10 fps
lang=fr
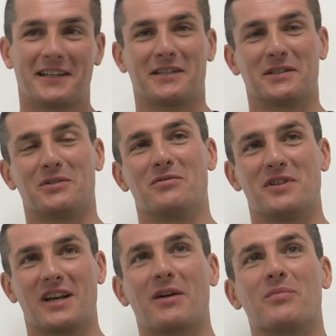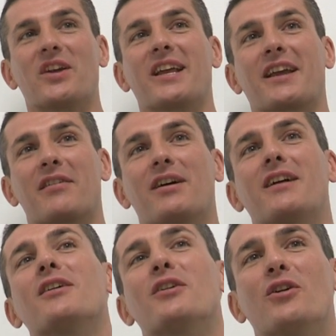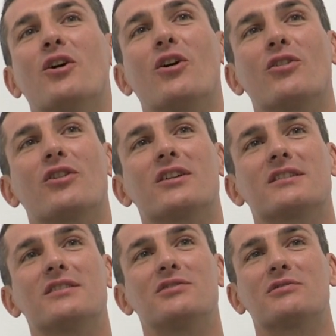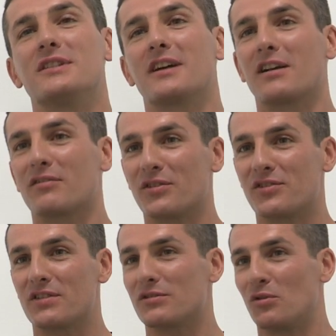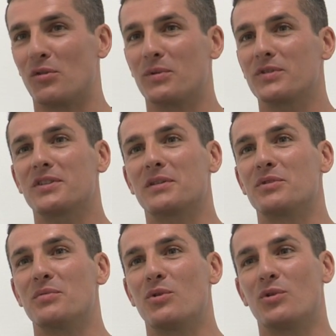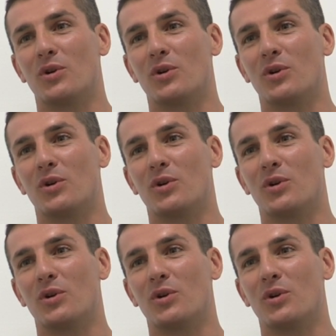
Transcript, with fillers: euh, devenir comme ça écrivain. Or, dans la tradition littéraire française, le roman, c'est un petit peu